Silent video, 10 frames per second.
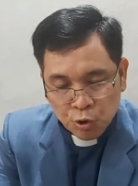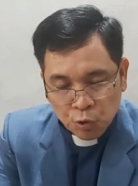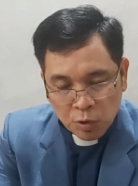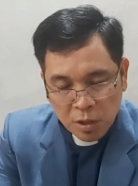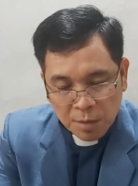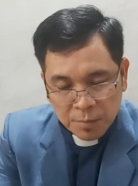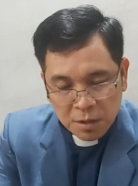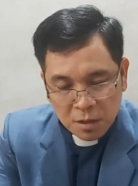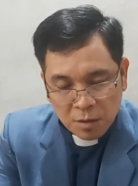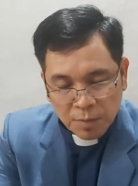Syukur
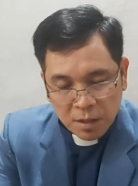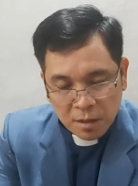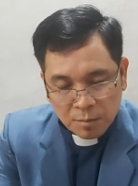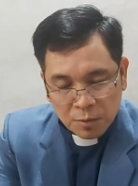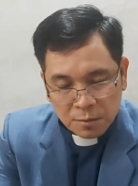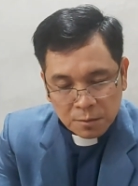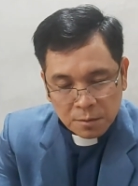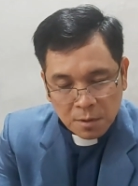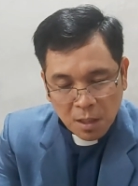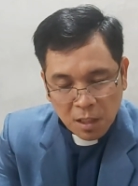kami kepadamu,
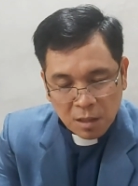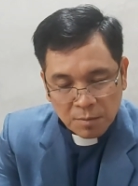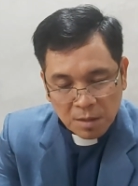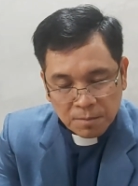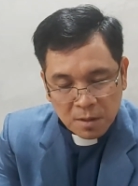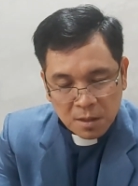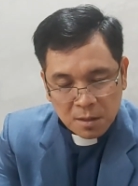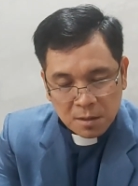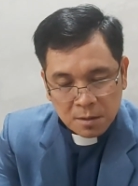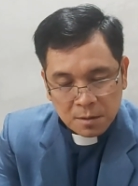Allah
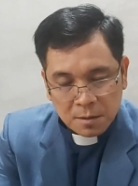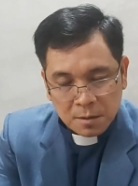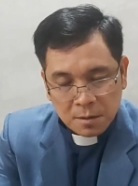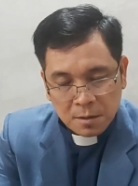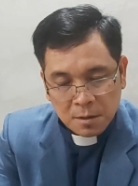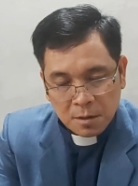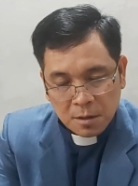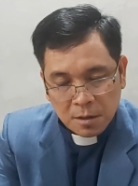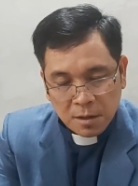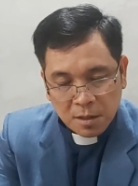Bapa,
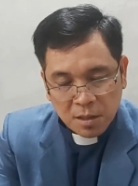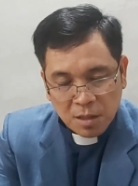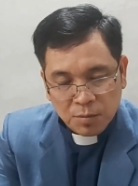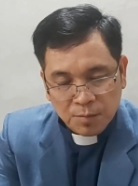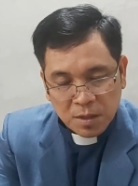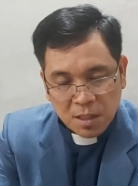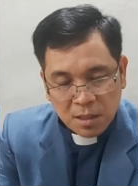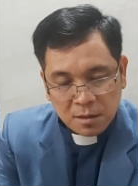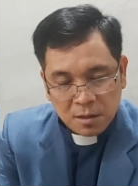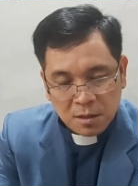yang telah
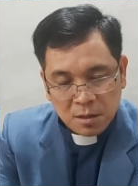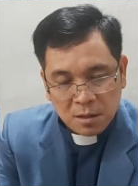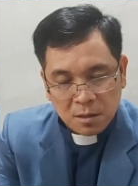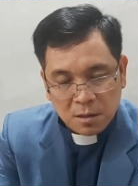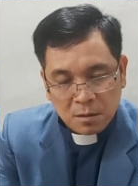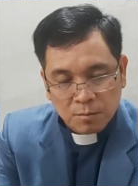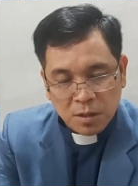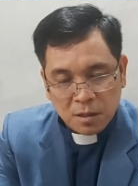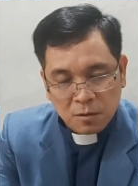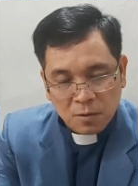memberkati
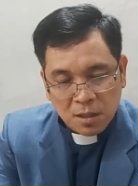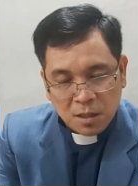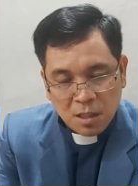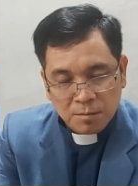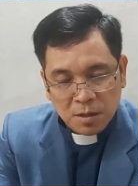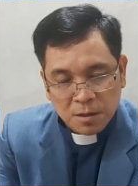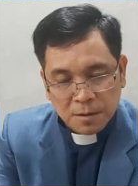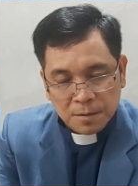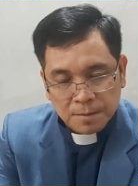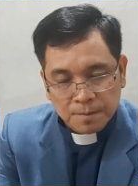perenungan
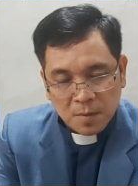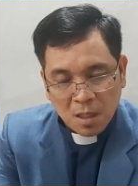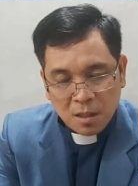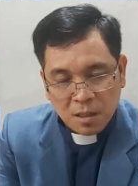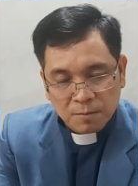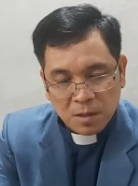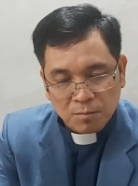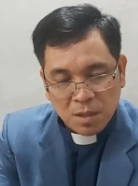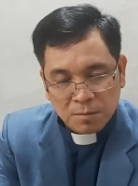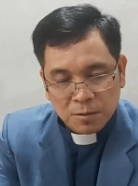kami akan
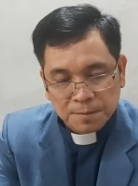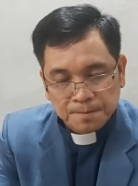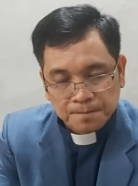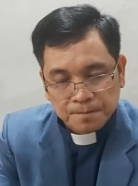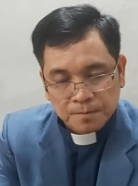firman-Mu